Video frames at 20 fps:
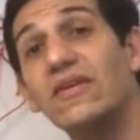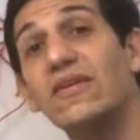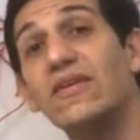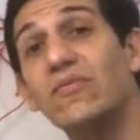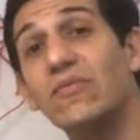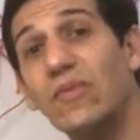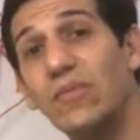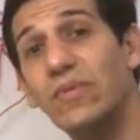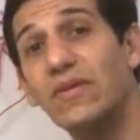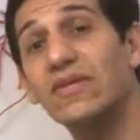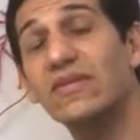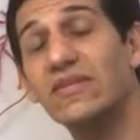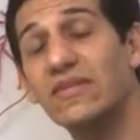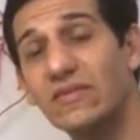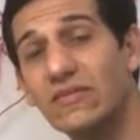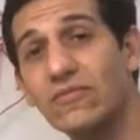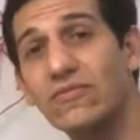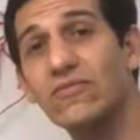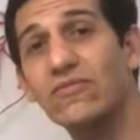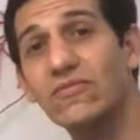numa
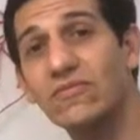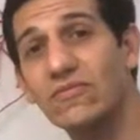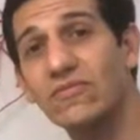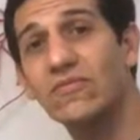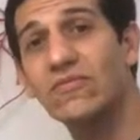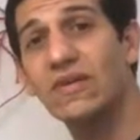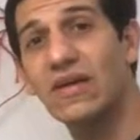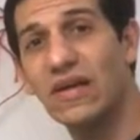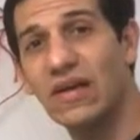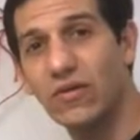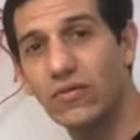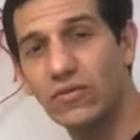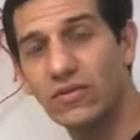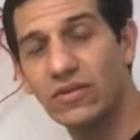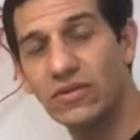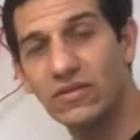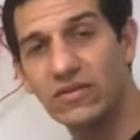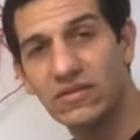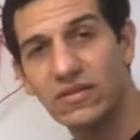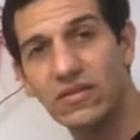pressão
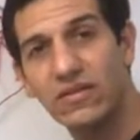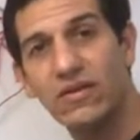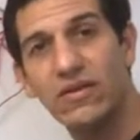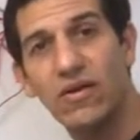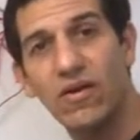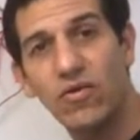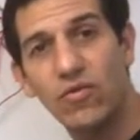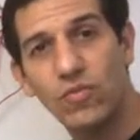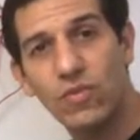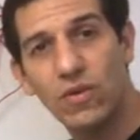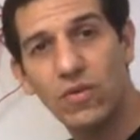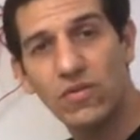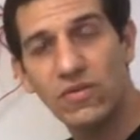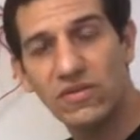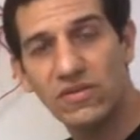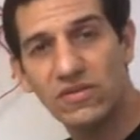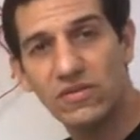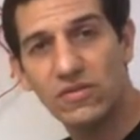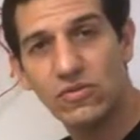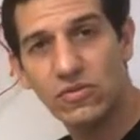alta alguma
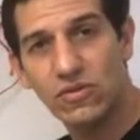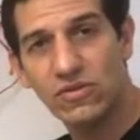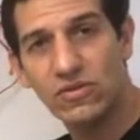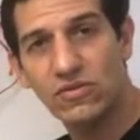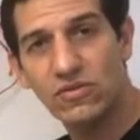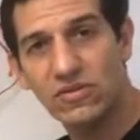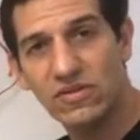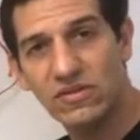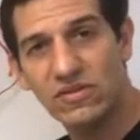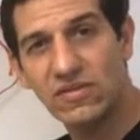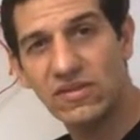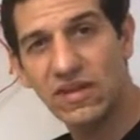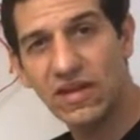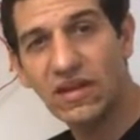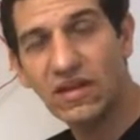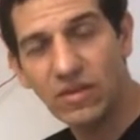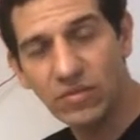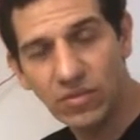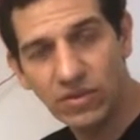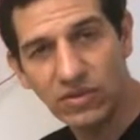coisa em torno de
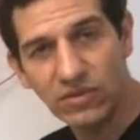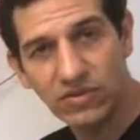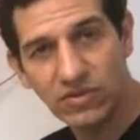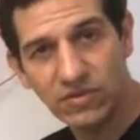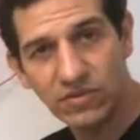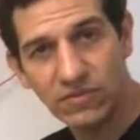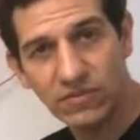100 libras,